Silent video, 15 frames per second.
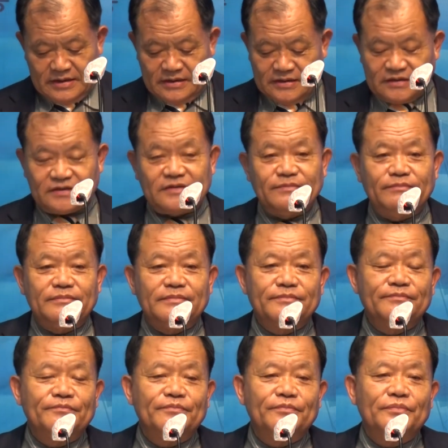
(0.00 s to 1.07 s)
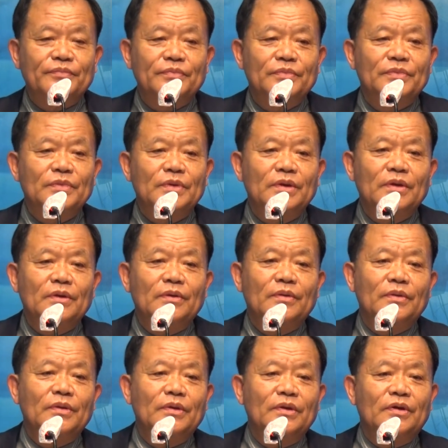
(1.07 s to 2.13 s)
그랬습니다.
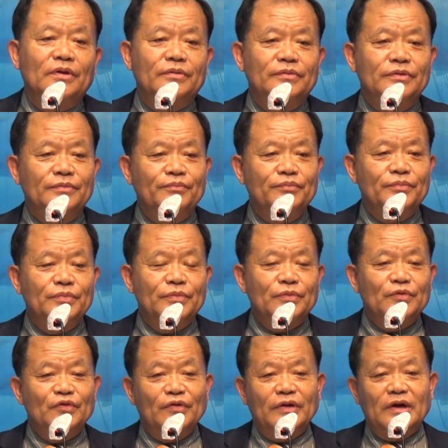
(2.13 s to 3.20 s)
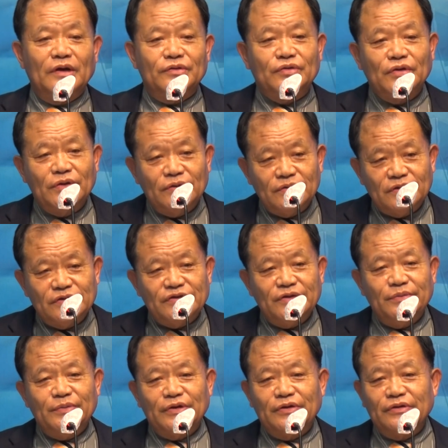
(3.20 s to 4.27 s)
여러분 우리가 죄를
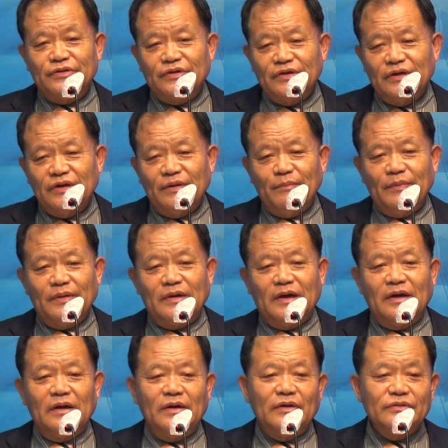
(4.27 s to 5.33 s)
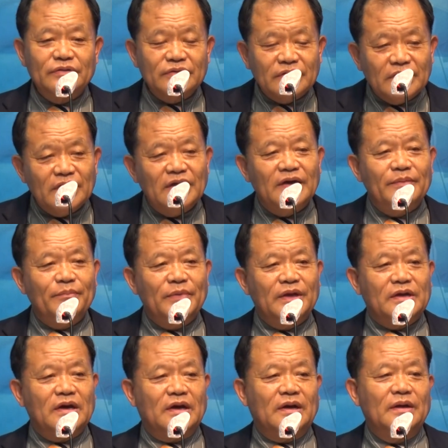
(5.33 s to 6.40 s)
지으면 어떻게 됩니까? 어떻게 해야
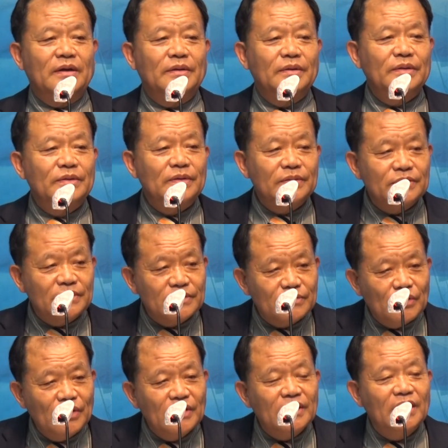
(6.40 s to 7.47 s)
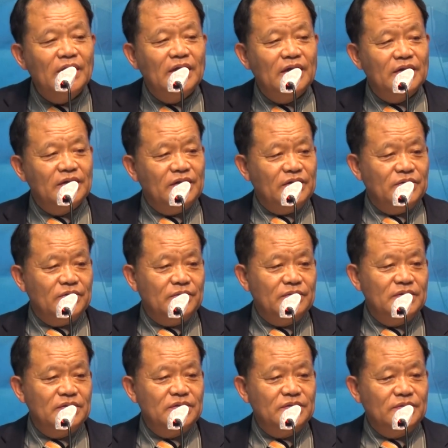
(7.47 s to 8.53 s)
합니까? 회개해야 되죠.
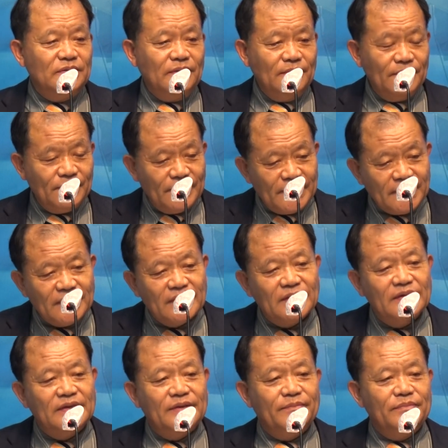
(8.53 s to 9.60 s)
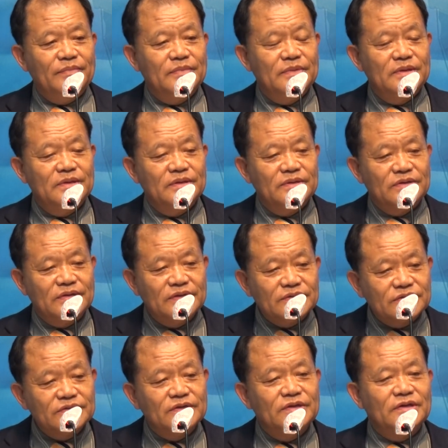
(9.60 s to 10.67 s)
그렇죠? 회개해야 됩니다.
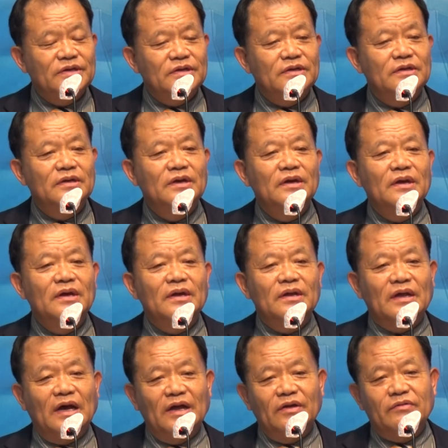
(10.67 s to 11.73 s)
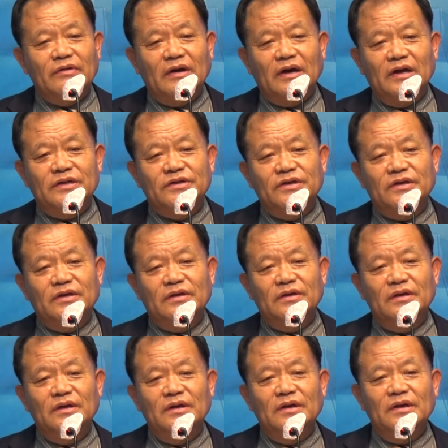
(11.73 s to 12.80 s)
철저히 다윗과
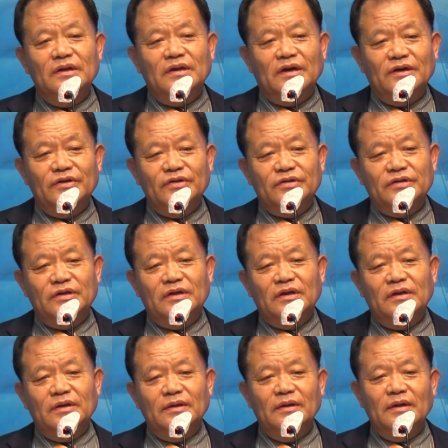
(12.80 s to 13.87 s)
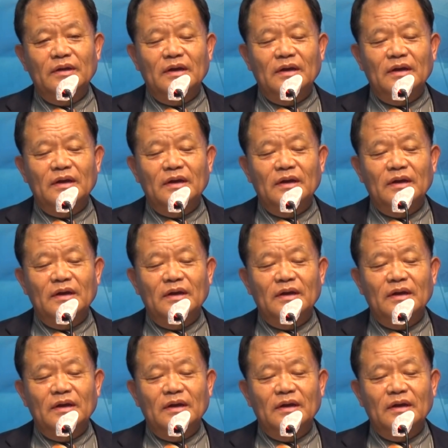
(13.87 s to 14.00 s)
같이 다윗이